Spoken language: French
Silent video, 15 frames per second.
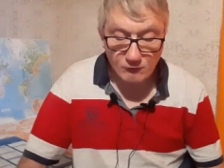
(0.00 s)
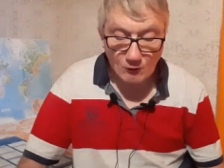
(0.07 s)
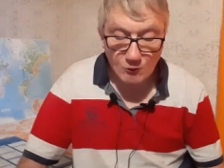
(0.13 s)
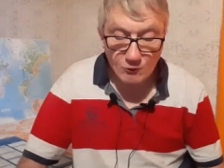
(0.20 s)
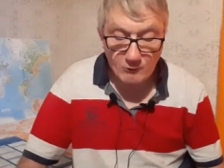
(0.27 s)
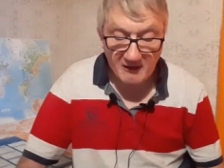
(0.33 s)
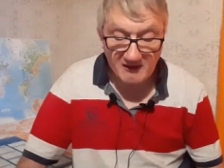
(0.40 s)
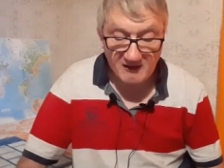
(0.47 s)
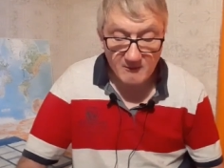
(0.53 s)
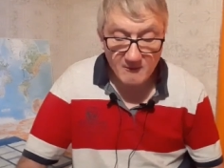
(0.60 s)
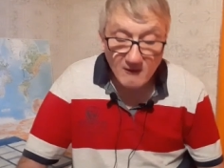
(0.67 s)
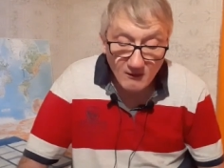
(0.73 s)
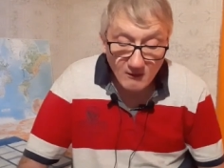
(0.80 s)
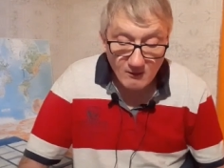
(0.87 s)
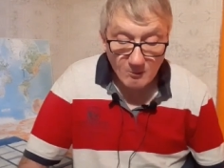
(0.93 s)
dans le
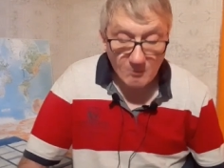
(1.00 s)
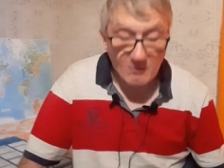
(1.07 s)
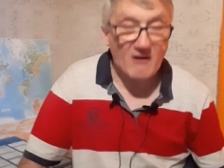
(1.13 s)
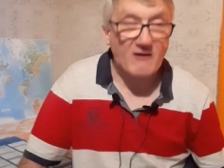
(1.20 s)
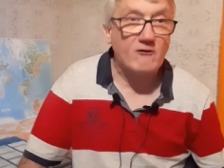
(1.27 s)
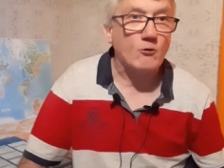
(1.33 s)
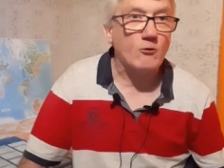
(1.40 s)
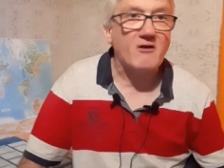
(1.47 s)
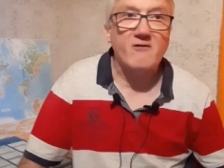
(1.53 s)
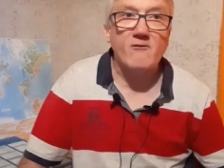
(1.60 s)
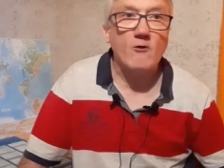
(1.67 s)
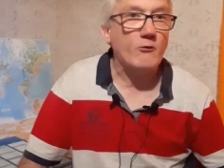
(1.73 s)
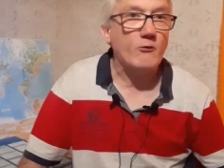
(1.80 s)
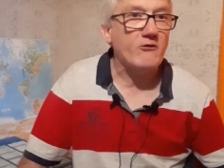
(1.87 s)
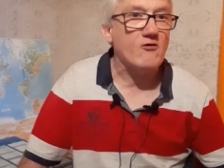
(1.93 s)
KT. Mais ben, avec son
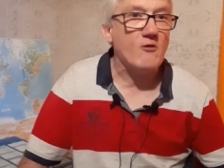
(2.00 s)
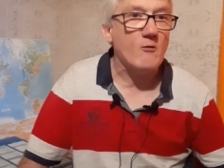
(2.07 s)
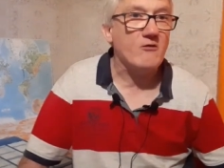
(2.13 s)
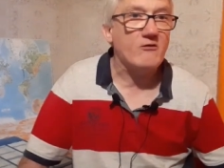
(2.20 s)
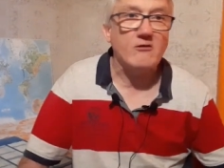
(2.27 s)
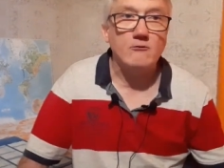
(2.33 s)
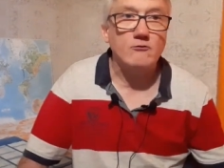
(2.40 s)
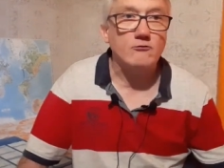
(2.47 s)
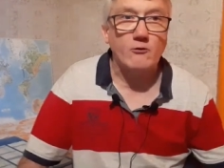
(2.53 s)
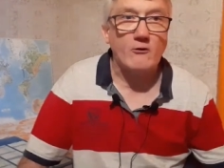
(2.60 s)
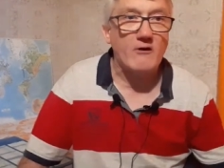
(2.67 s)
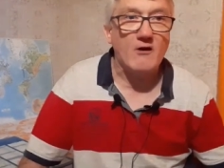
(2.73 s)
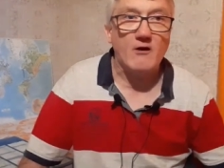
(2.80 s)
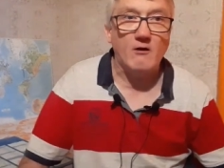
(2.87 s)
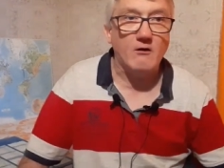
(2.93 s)
driver, on sait jamais. C'est tout
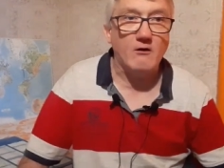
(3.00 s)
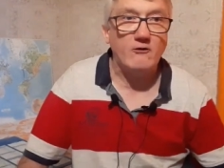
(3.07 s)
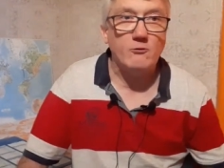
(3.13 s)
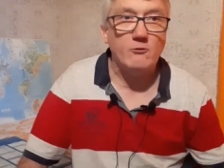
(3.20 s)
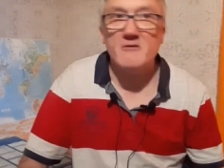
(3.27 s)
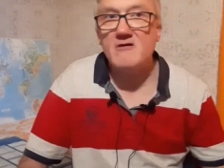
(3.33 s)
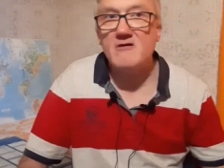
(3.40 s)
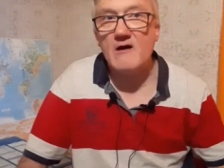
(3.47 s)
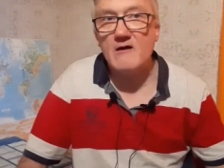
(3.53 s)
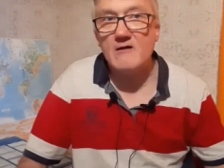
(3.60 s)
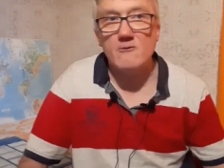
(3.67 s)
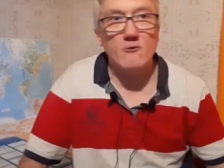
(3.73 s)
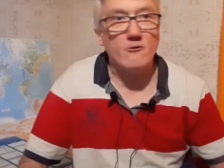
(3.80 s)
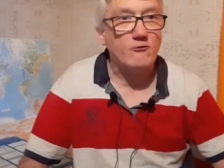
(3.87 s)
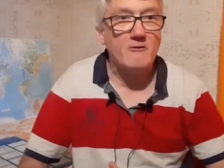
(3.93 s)
ou rien. Hein. Soit il
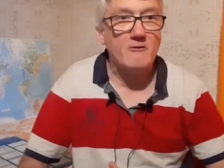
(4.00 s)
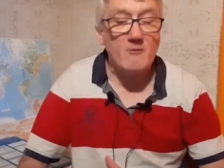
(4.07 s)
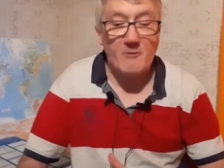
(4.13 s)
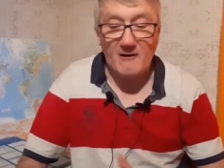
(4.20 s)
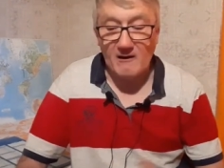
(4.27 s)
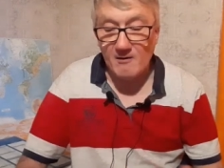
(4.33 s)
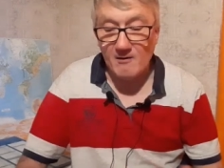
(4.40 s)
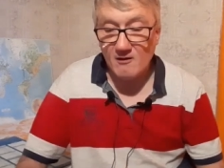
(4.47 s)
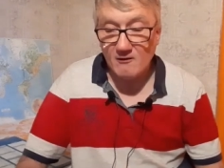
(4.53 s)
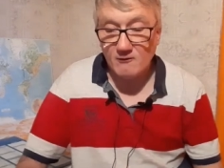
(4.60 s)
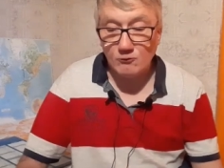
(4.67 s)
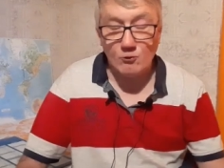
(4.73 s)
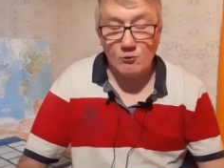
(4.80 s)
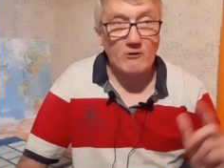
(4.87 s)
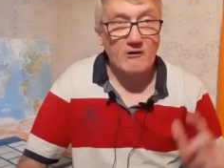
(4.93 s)
gagne, euh, soit il n'est pas là.
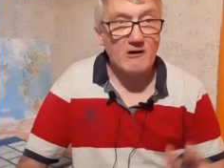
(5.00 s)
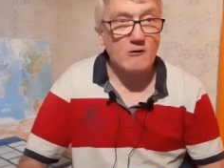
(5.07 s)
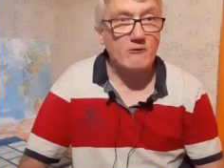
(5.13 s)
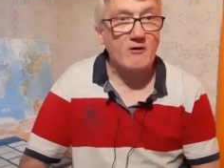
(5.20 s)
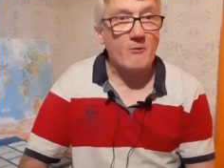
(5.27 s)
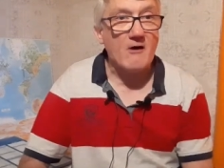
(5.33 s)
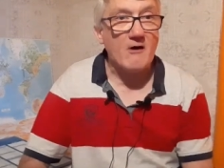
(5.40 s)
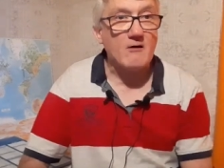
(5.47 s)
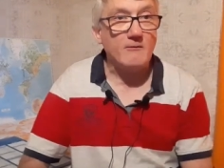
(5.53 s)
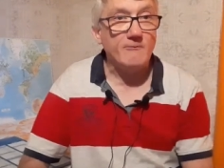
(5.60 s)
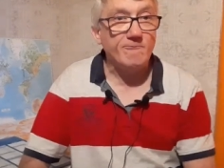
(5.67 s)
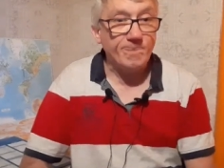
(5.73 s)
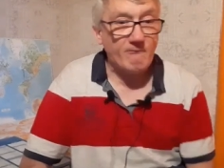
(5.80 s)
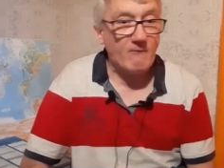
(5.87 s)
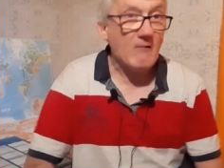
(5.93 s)
Donc là, au départ,
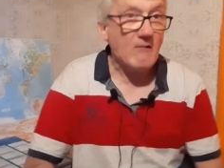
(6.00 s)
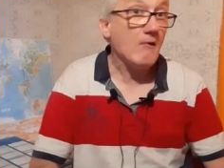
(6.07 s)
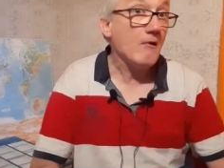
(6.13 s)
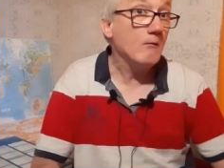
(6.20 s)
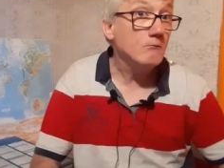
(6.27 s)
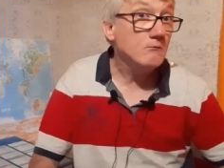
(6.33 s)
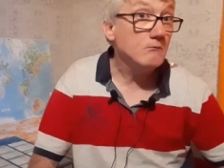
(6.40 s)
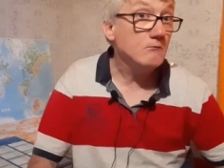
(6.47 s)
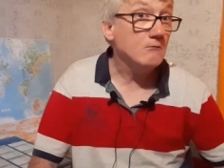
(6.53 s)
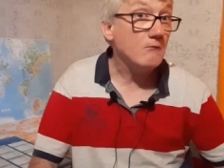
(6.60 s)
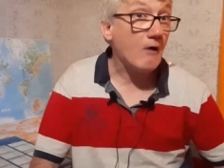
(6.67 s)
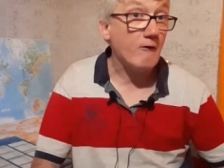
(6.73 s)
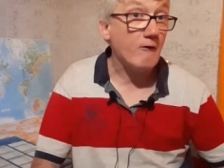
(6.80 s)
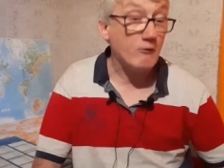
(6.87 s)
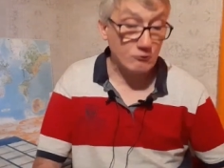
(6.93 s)

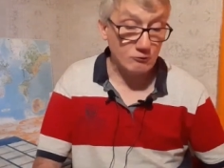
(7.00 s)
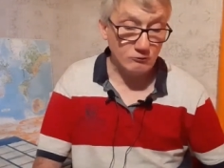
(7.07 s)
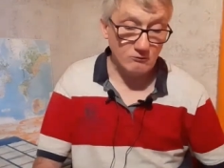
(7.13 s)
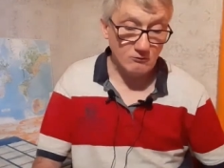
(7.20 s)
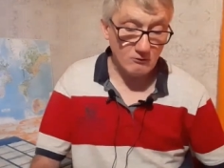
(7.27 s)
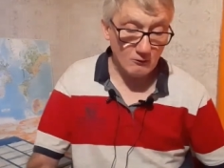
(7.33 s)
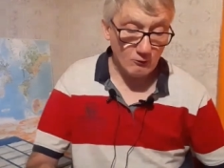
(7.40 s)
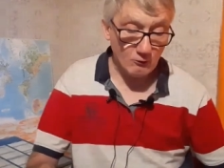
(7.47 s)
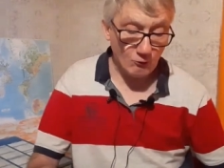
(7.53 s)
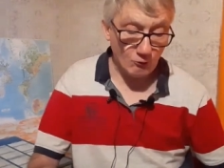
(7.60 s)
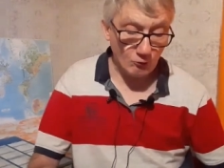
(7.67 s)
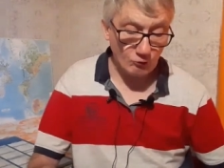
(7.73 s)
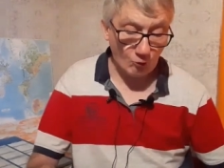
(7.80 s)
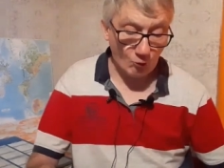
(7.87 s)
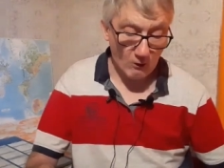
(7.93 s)
avant le coup,
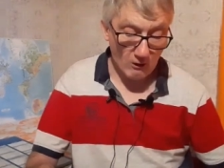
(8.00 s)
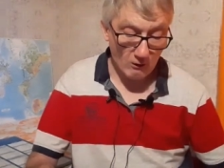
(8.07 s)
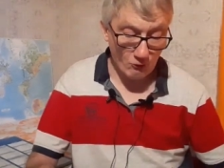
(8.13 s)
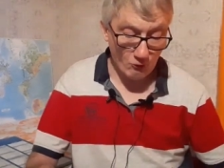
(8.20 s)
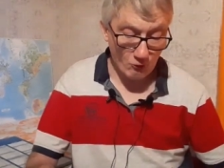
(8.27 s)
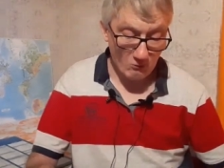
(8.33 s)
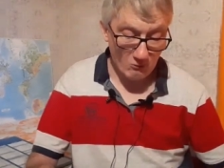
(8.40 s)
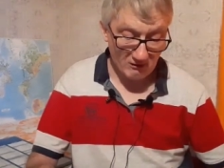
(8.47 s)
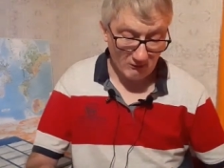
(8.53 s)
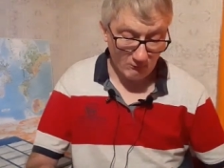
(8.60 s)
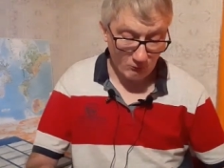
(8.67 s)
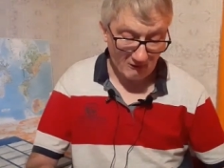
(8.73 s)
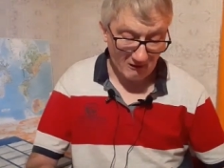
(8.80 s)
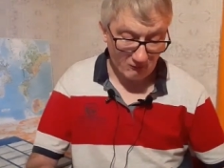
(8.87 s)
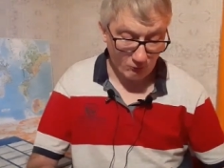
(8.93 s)
le 3, le
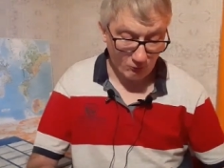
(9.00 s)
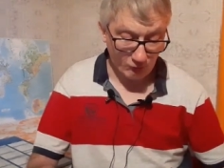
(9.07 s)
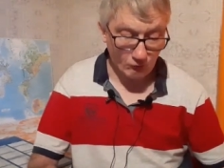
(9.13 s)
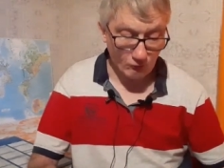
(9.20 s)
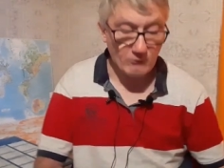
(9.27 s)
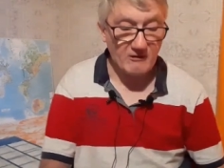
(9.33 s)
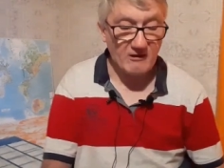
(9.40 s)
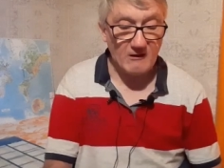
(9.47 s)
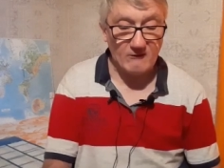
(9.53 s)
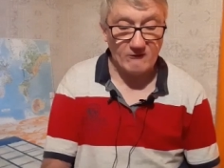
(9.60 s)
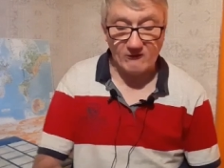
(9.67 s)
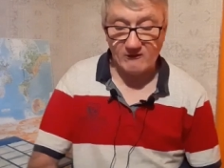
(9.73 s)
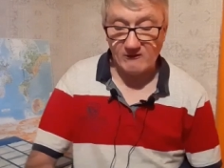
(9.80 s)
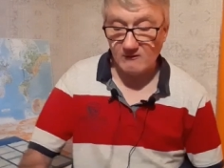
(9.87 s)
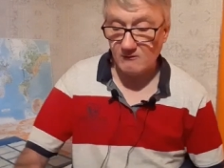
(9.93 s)
8, le 14, le
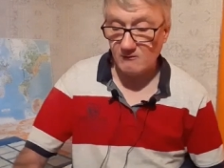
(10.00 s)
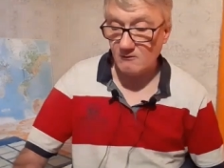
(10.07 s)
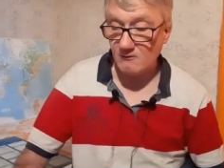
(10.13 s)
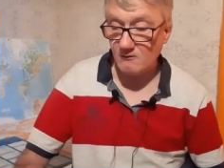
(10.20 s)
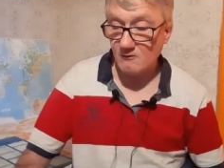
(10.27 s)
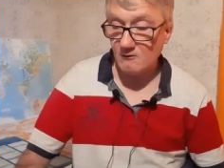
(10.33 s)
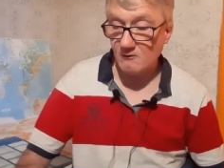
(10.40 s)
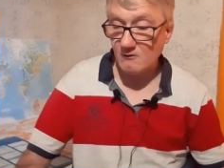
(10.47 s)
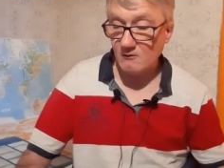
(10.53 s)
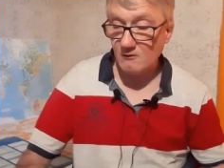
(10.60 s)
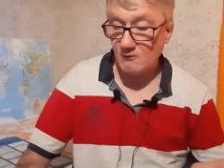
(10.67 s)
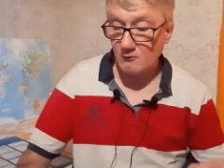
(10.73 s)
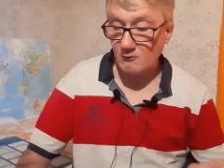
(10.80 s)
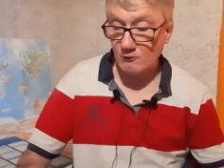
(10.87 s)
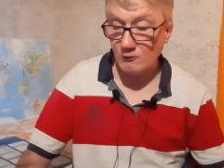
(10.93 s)
15,
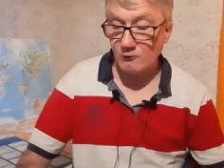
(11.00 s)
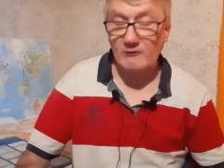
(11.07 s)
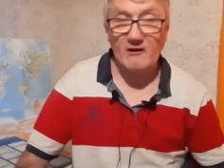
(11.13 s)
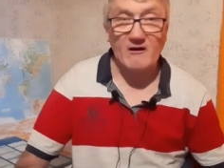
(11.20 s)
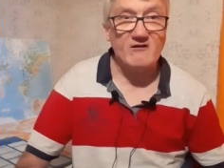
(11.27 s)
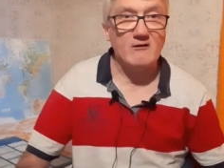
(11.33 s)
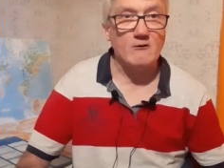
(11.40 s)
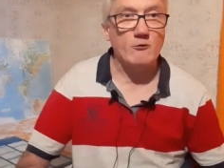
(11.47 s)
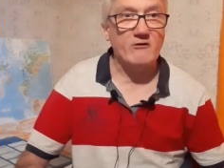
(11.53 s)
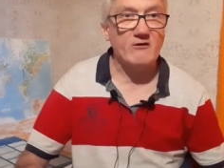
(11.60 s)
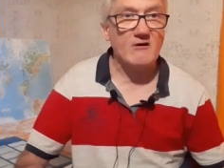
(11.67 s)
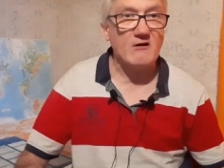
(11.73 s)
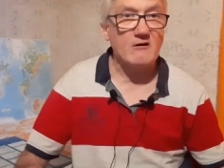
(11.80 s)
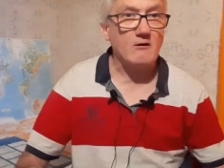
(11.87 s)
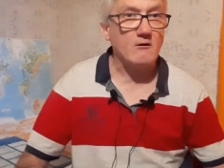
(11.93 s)
le 13 et le
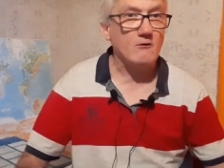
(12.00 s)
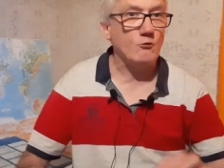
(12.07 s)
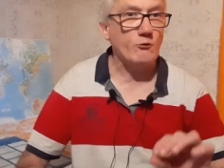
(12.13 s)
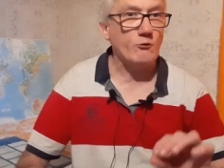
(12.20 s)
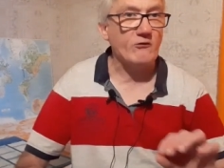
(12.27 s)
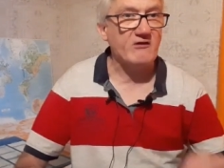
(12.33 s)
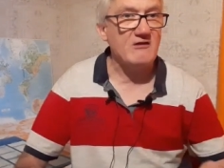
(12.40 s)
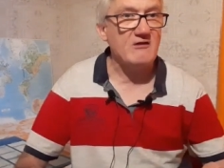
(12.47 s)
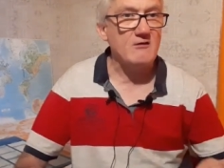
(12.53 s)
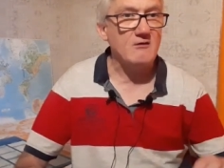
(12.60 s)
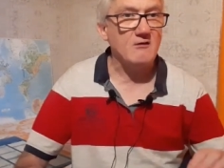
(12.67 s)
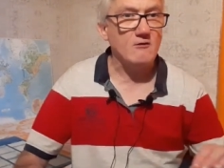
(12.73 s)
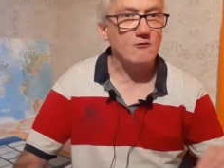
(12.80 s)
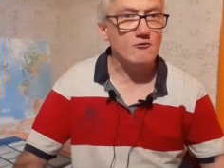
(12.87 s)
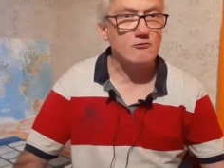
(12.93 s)
5 sont 6
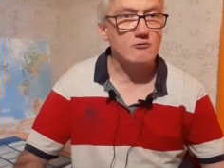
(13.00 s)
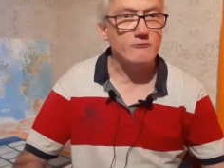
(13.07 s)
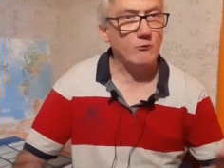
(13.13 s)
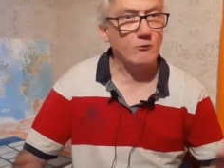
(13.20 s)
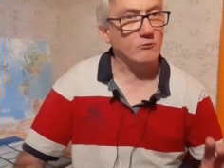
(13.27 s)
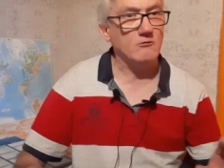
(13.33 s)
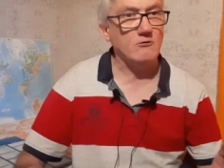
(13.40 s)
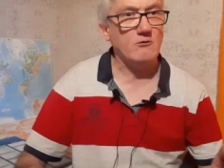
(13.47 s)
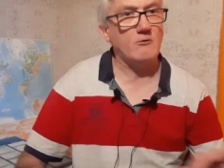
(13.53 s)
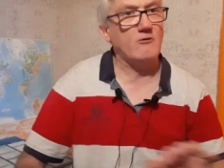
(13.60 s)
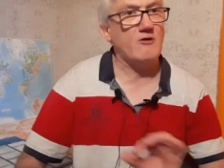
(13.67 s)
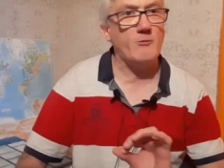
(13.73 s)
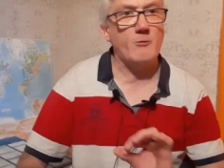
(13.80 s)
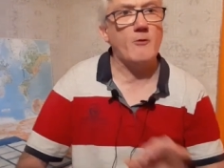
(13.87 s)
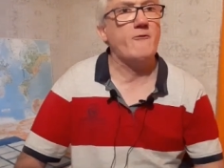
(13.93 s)
chevaux
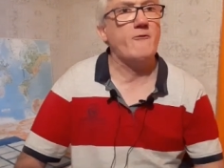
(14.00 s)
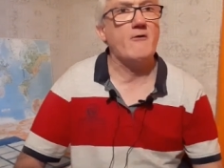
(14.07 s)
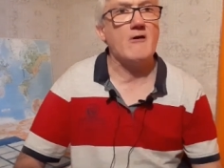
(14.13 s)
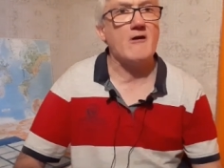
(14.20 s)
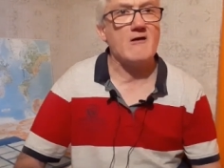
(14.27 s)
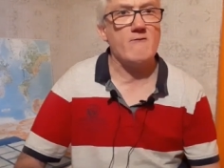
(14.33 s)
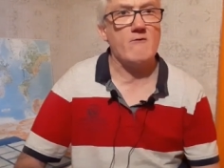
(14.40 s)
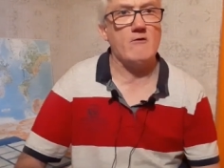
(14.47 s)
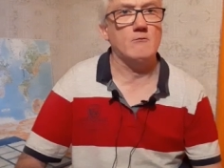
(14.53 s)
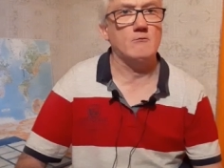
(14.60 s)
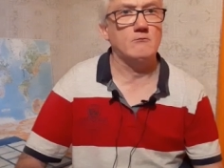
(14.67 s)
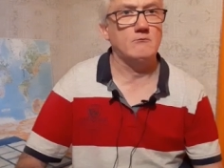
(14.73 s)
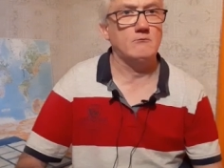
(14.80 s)
qui peuvent faire l'arrivée.